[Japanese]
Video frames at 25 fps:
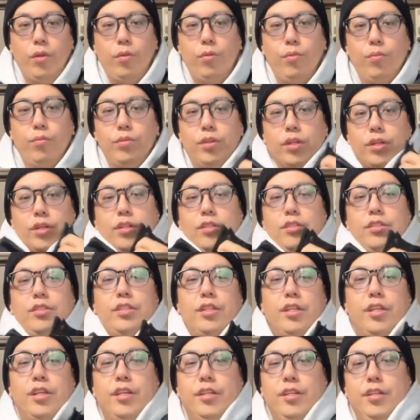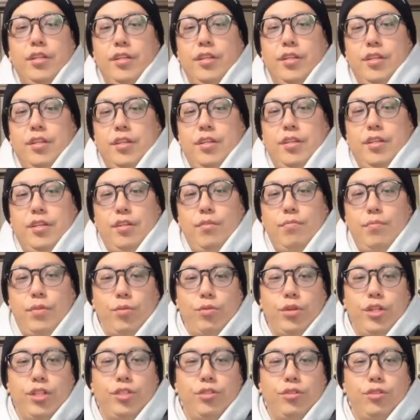こんな感じで、まあ、
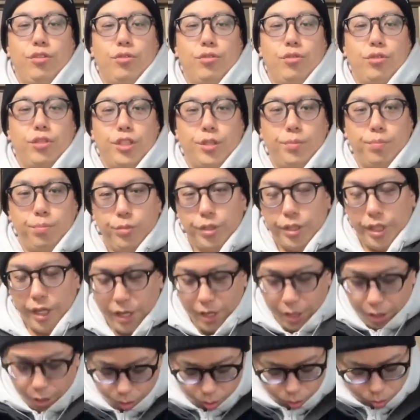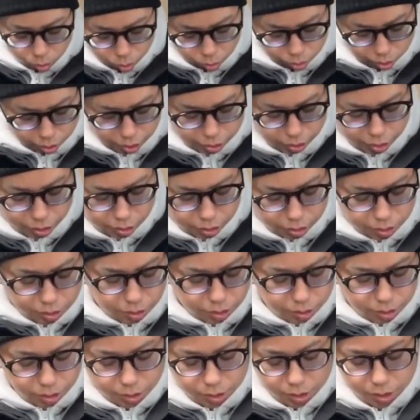これ一応ちょっとジップで固定で
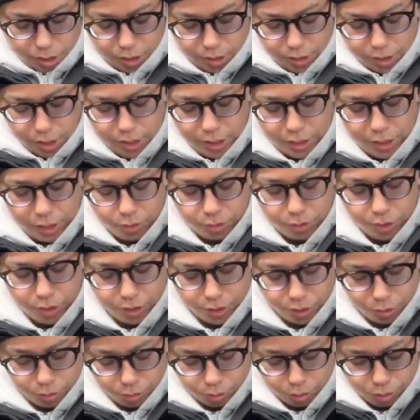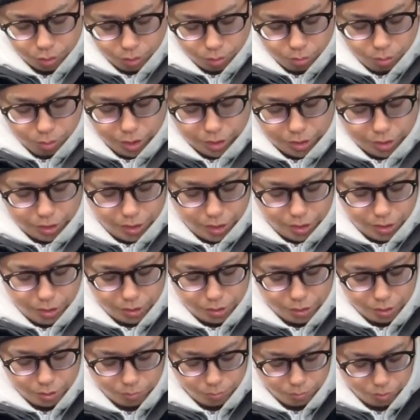合体できるんですけど、ちょっとこれはしないで
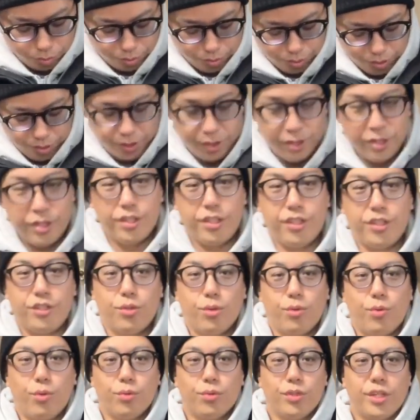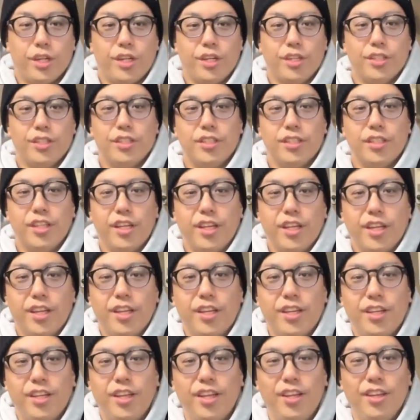すけども、一応こんな感じで
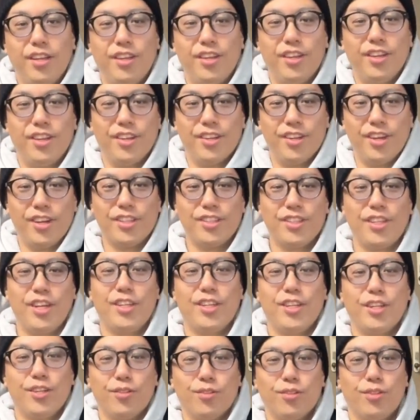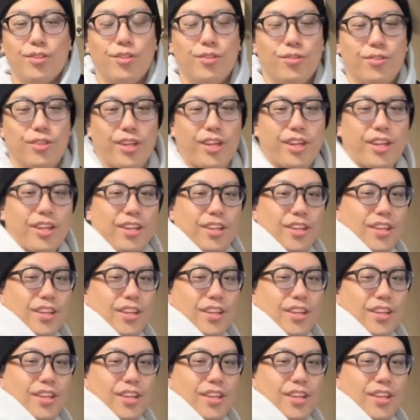合体できるっていうね。